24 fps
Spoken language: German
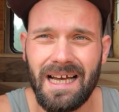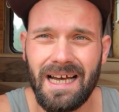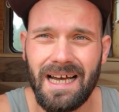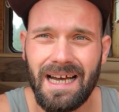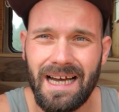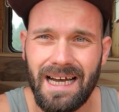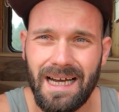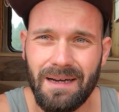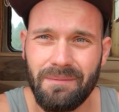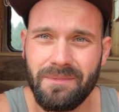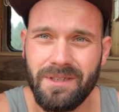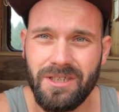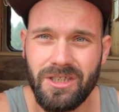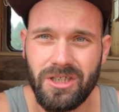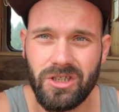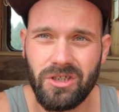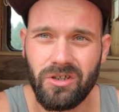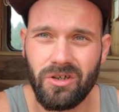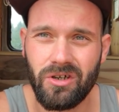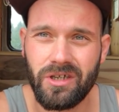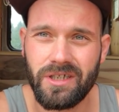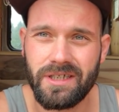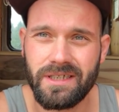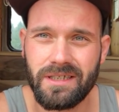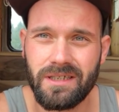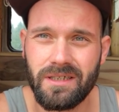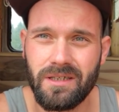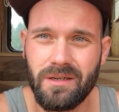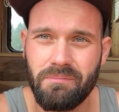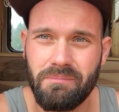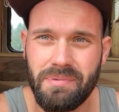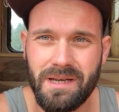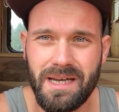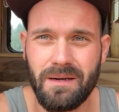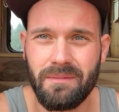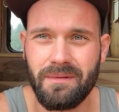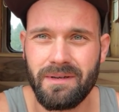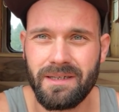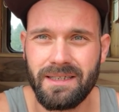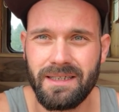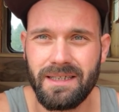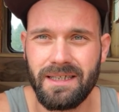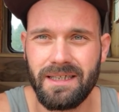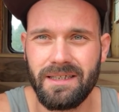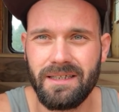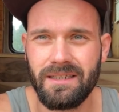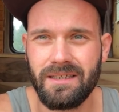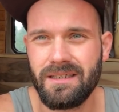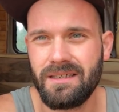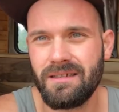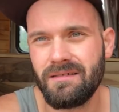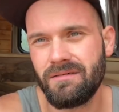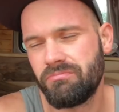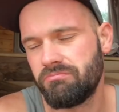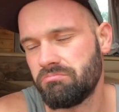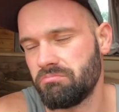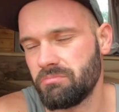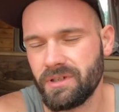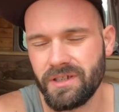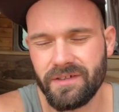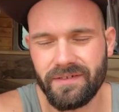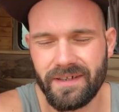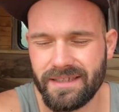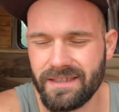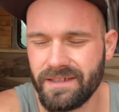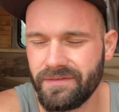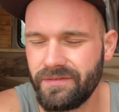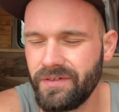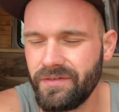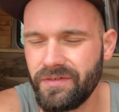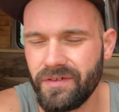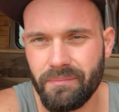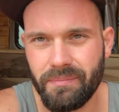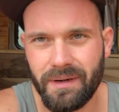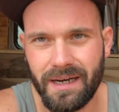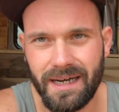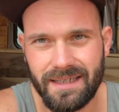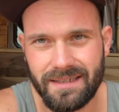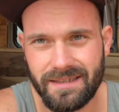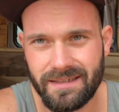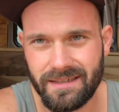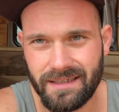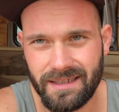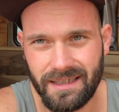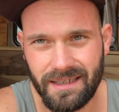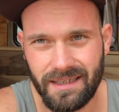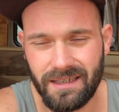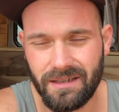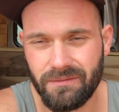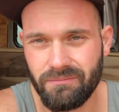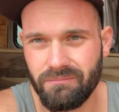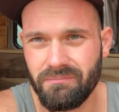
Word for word: haben die Schläuche permanent, ich weiß nicht wie viel Bar sind, ähm,